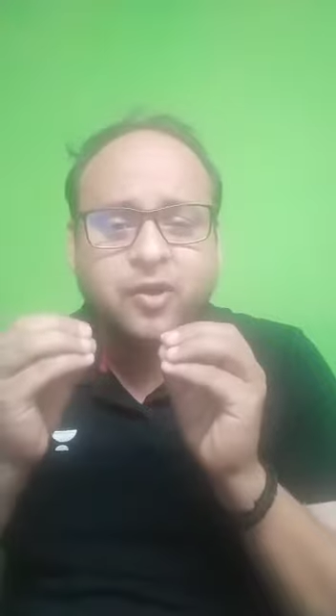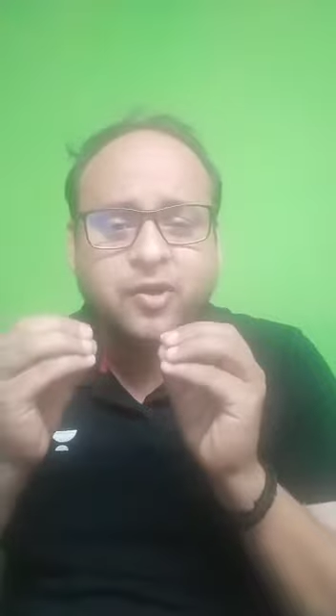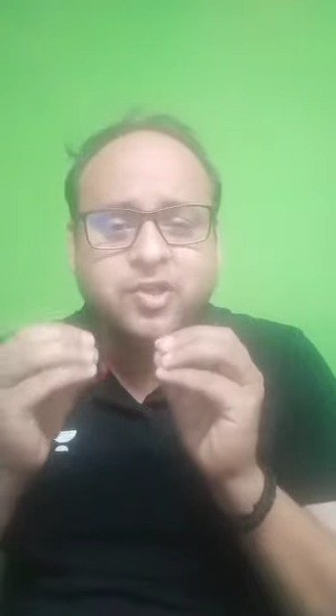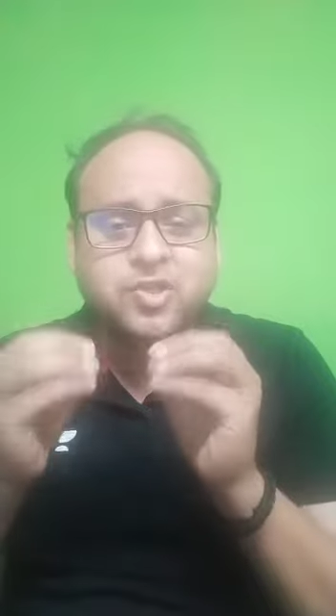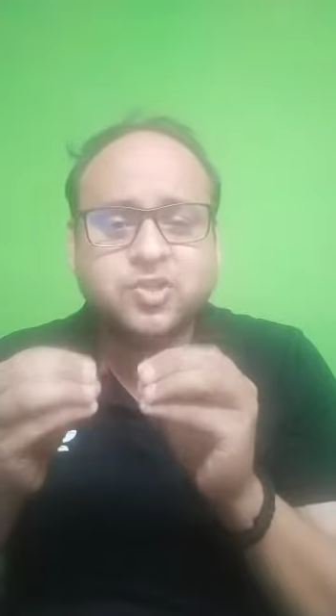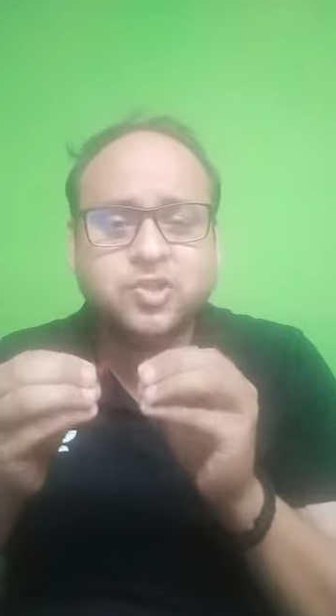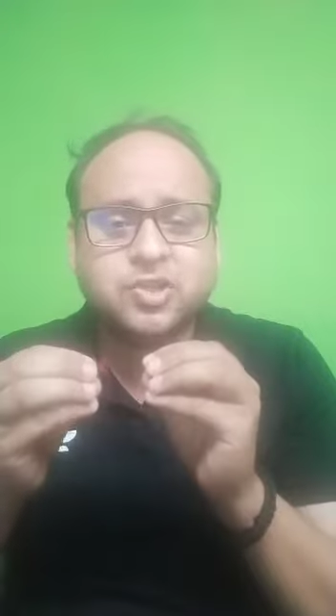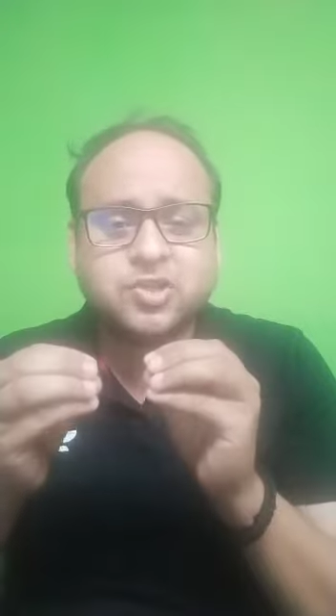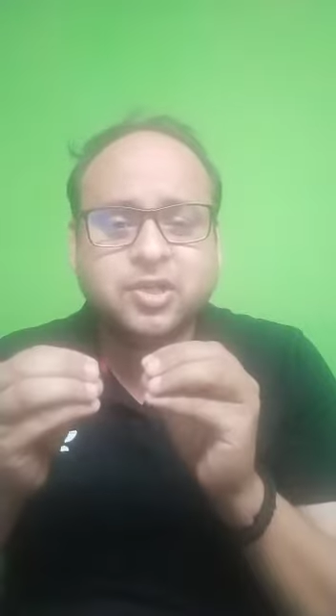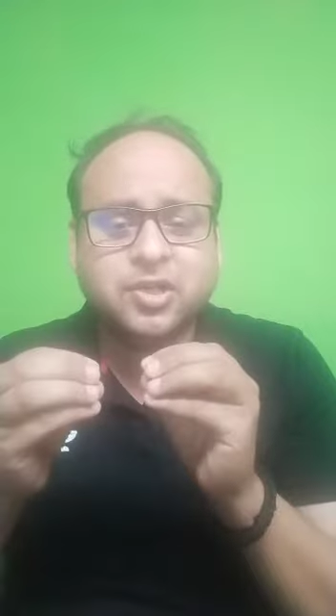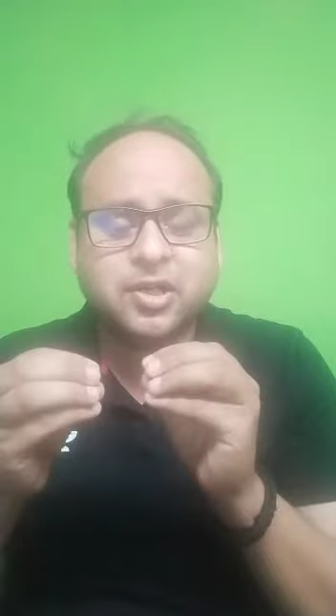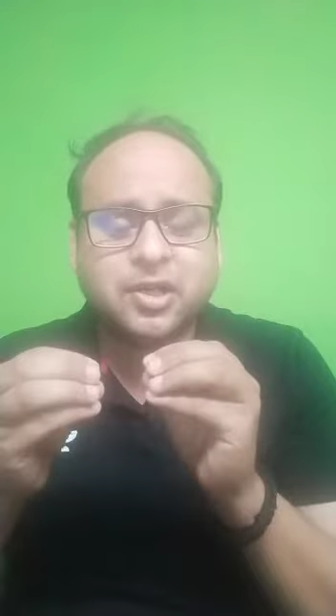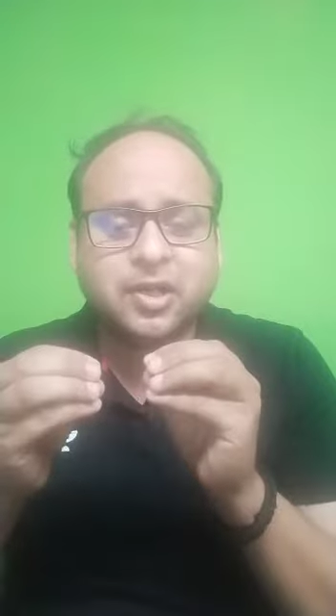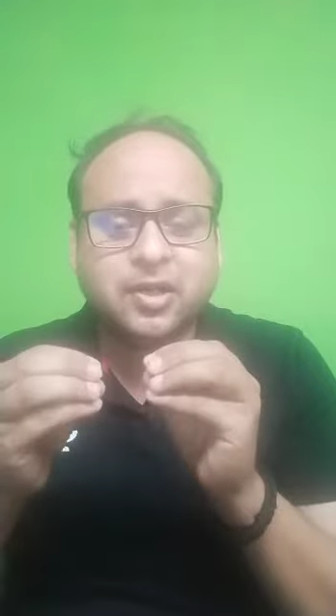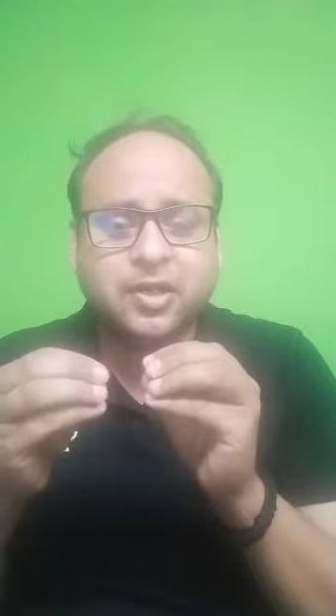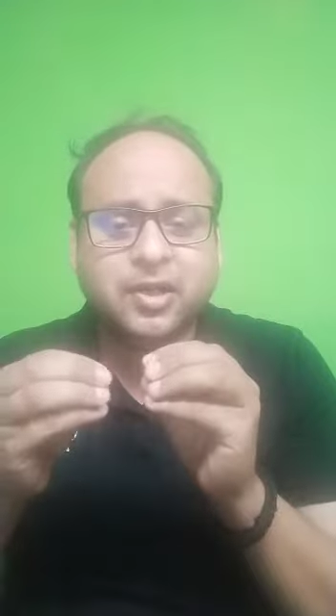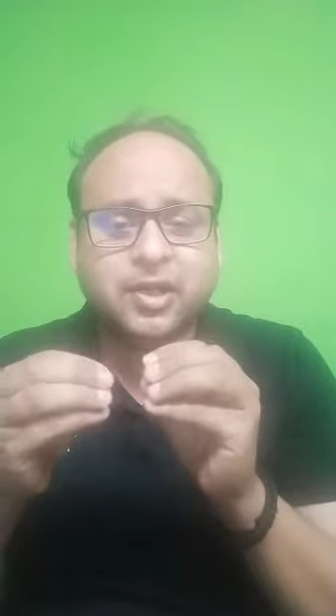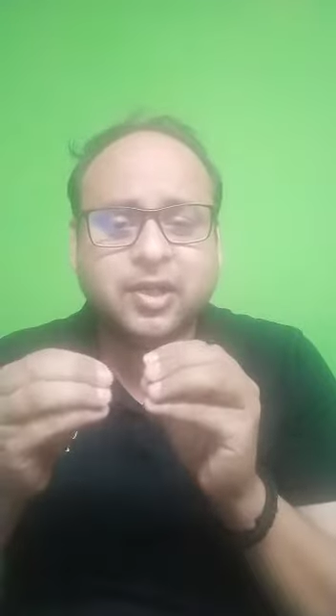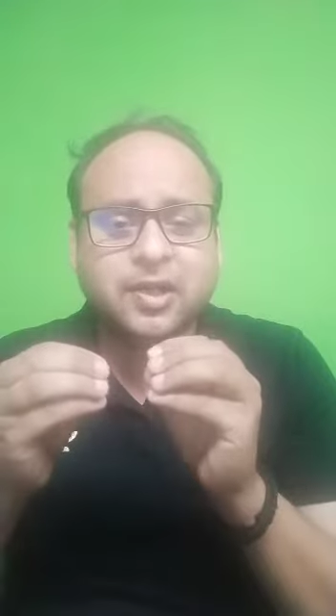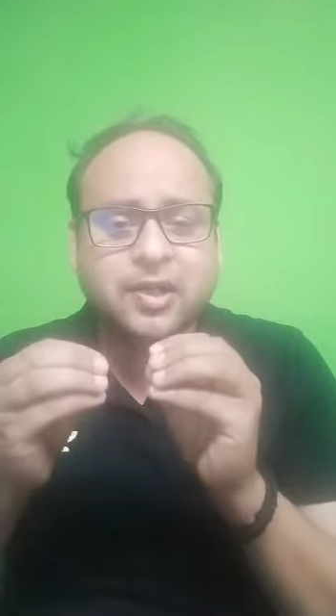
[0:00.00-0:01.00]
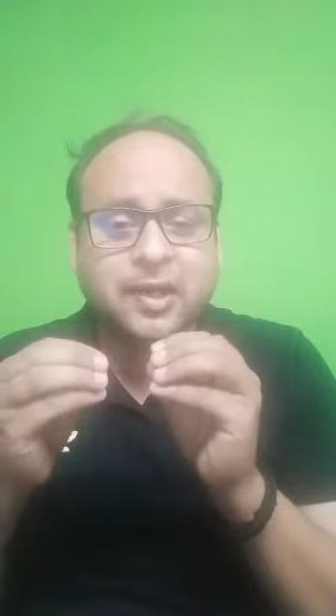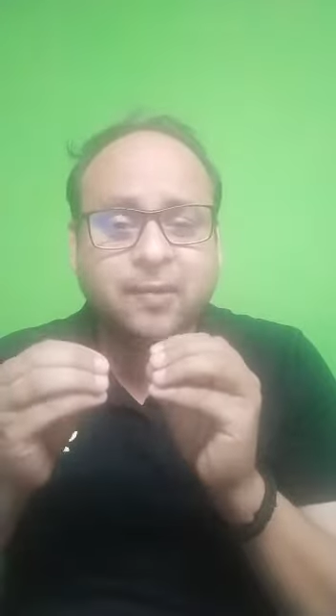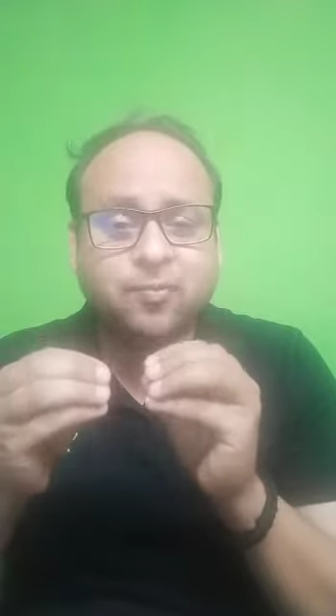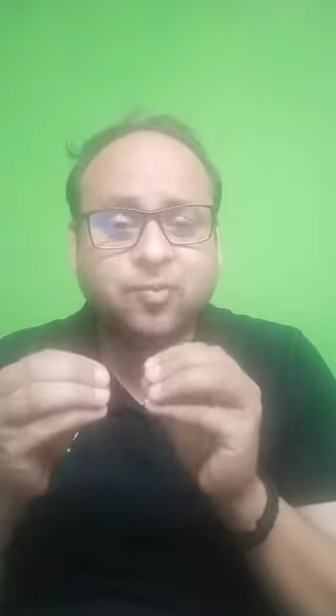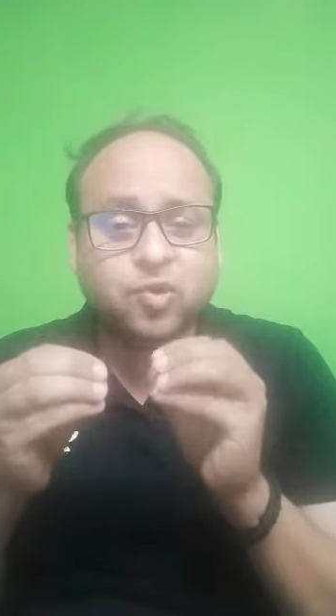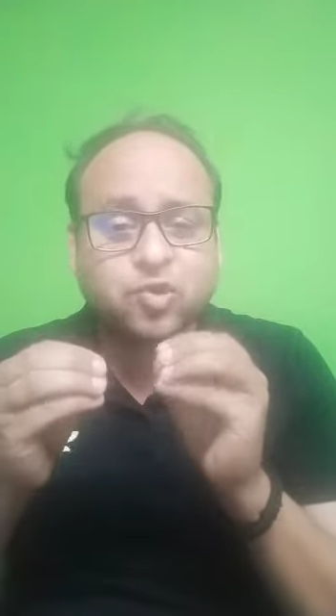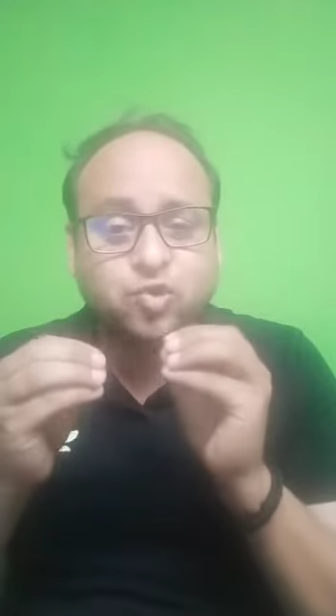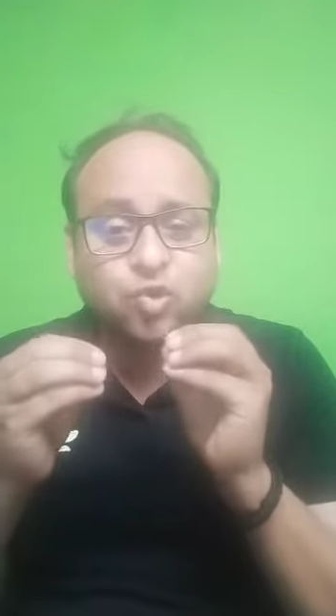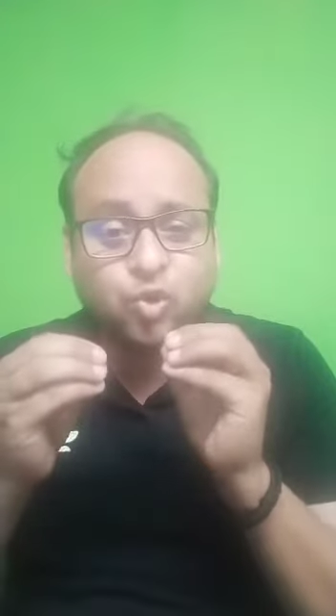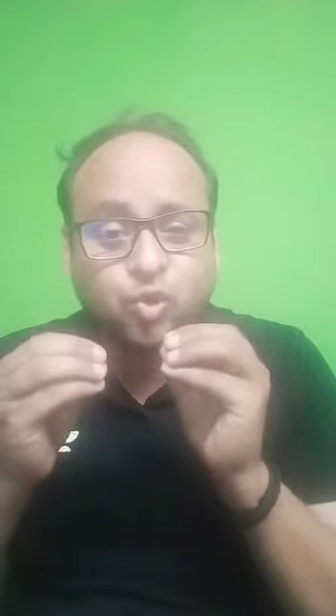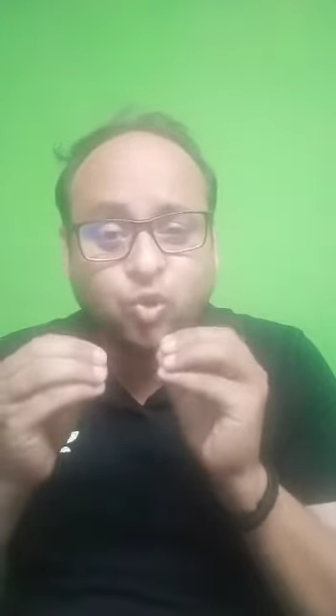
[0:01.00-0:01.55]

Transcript: रजिस्ट्रेशन करने के लिए आपको जो